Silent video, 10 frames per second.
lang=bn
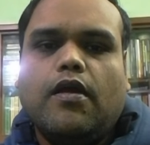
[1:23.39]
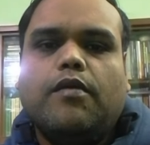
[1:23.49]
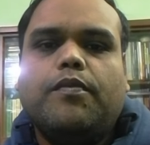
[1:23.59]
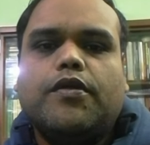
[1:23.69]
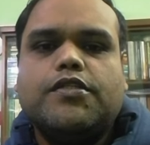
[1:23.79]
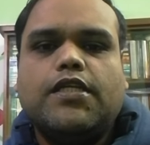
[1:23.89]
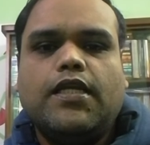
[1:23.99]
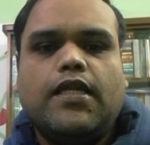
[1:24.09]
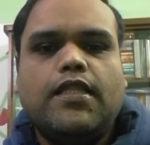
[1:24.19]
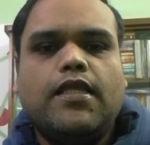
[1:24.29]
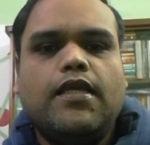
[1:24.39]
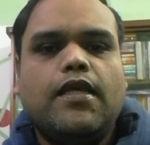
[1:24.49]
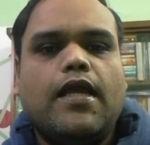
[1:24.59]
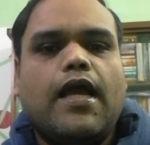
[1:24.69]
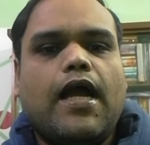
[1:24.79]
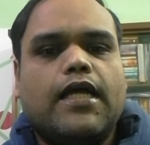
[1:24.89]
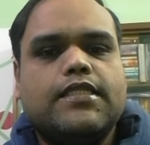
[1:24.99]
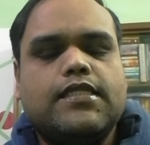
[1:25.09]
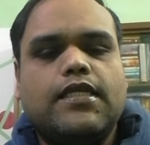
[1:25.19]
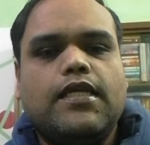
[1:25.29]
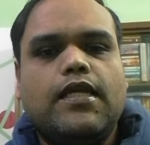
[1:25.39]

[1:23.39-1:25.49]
প্রিয় শিক্ষার্থী আজকে